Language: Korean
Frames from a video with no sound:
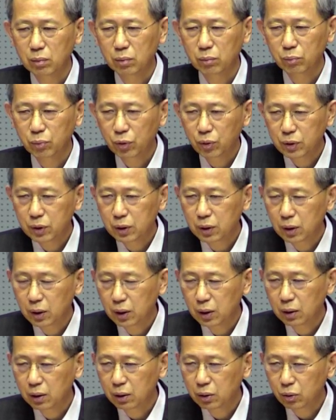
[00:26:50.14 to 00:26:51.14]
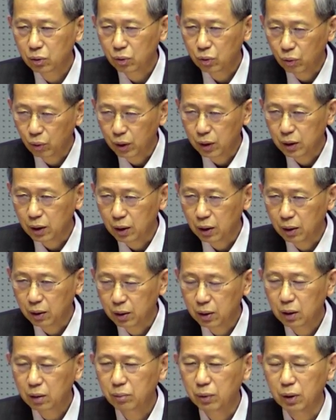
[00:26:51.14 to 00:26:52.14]
표시가 교회다.
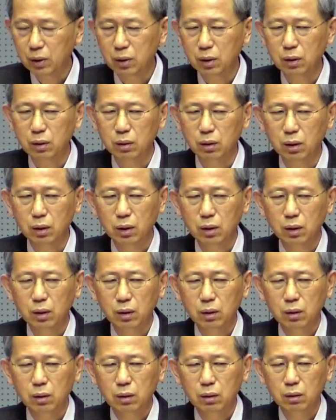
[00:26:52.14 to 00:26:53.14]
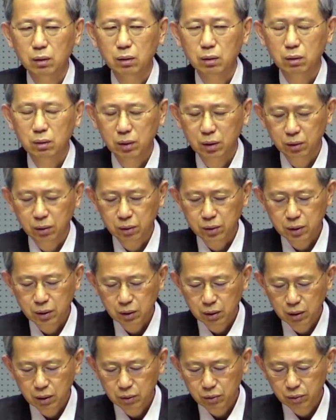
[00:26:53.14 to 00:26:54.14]
이렇게 말할 때. 근데
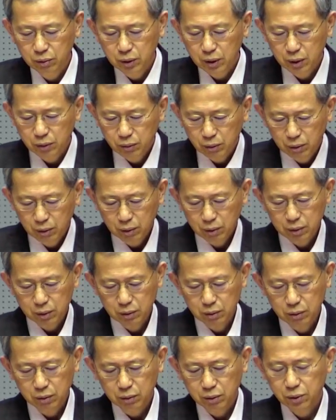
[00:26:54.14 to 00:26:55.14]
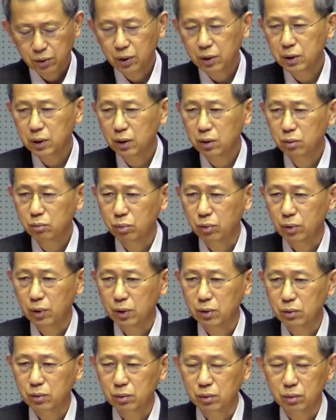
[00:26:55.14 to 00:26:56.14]
영상에 존재할 수 있는 것은요. 성찬도 못
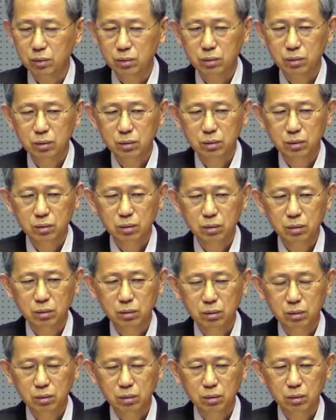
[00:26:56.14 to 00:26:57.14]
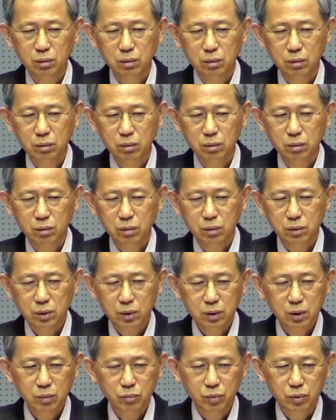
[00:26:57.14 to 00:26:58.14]
하죠.
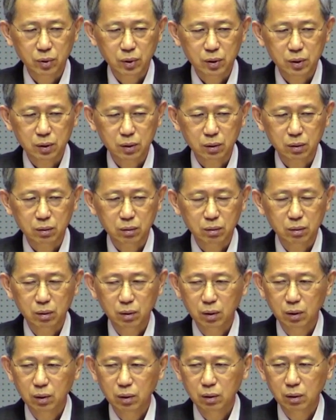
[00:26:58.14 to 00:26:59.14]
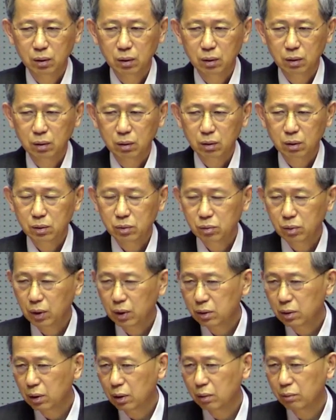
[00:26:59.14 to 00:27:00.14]
성찬 못 하잖아요. 그래서 우리가
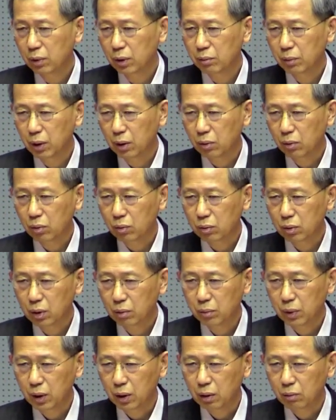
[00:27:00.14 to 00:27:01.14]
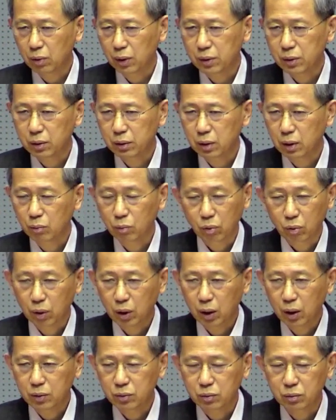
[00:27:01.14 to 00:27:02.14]
처음에 막 코로나 막 왔을 때
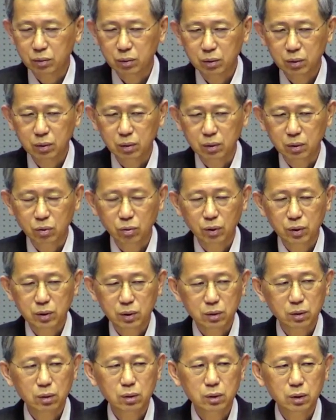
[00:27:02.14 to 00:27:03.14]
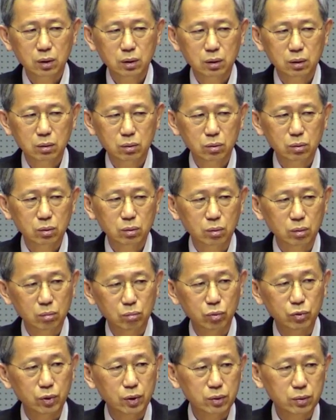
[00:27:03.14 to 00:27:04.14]
몰라가지고요. 교회에서 성찬도
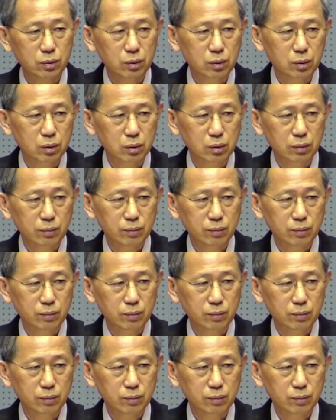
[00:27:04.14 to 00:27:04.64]
못했어요.